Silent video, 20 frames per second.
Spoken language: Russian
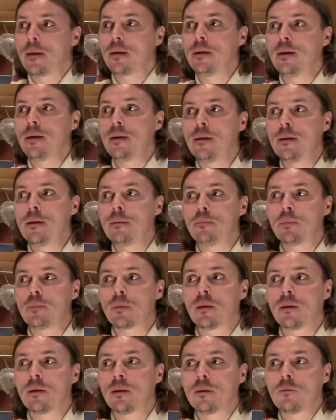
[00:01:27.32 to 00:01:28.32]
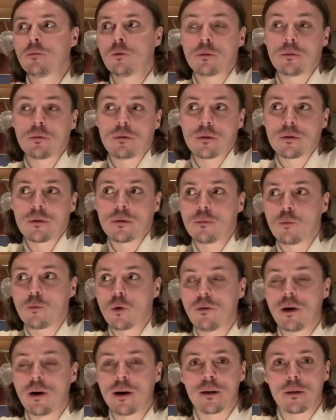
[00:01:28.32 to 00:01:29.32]
И э, вот э,
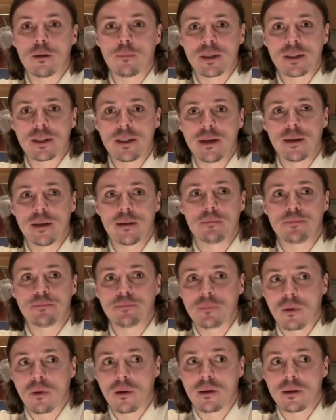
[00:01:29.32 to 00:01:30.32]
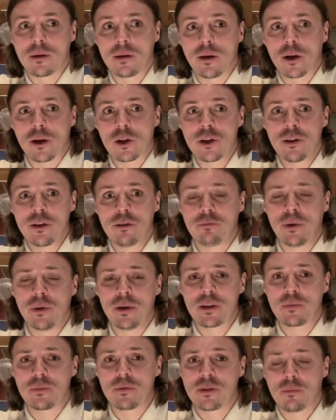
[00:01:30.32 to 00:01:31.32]
буквально на последнем э, дне рождения, в
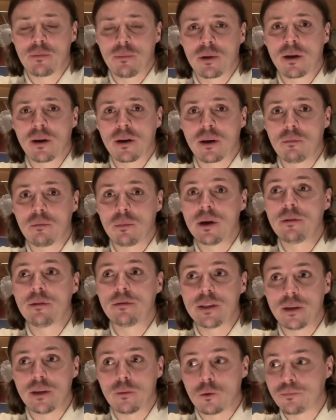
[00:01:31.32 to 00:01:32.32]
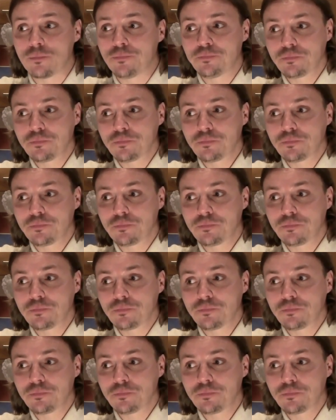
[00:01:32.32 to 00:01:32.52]
принципе, все подарки были в тему.